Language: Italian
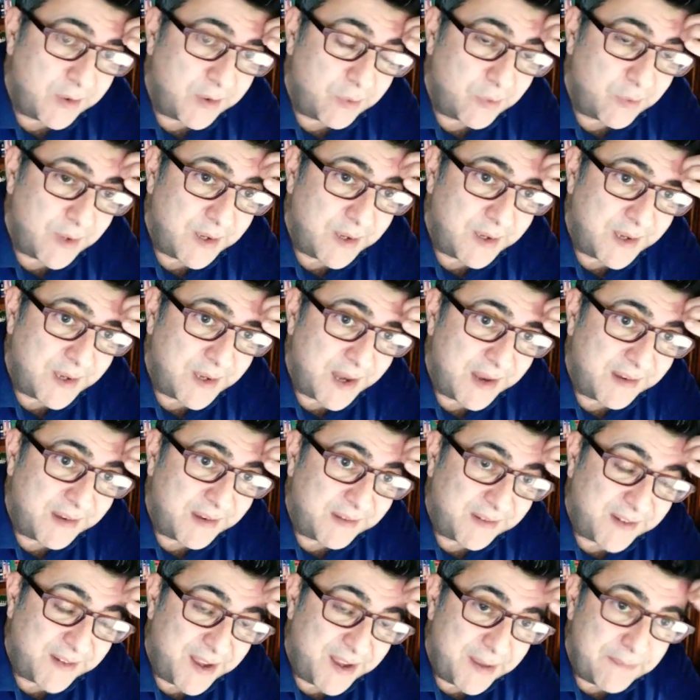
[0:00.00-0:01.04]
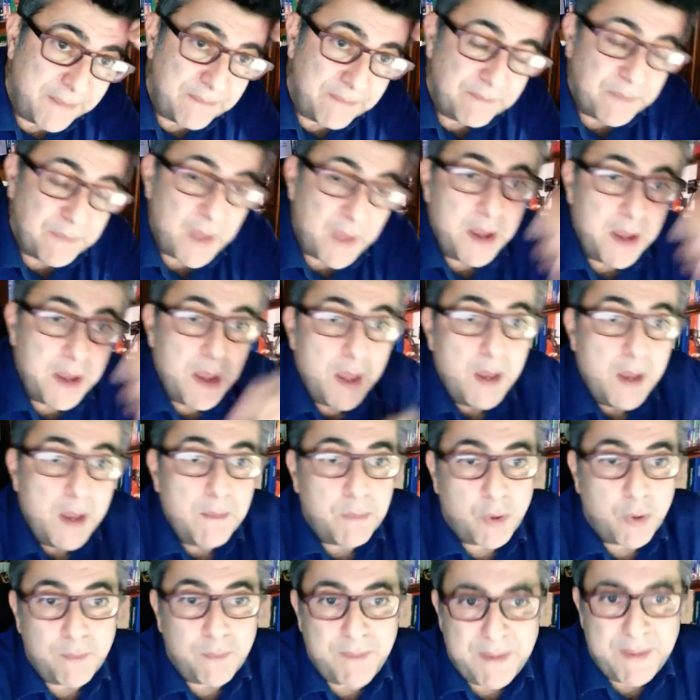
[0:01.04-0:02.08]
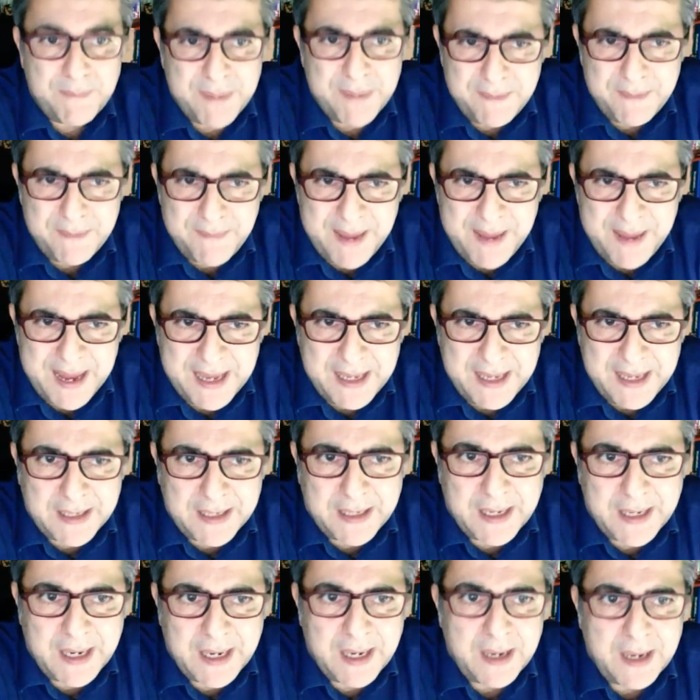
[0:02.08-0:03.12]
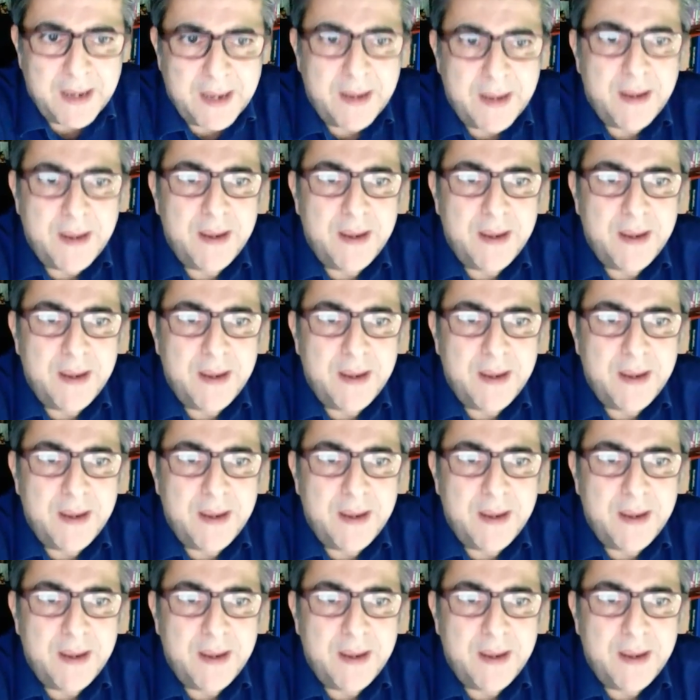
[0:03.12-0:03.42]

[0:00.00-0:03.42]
studentesca. Probabilmente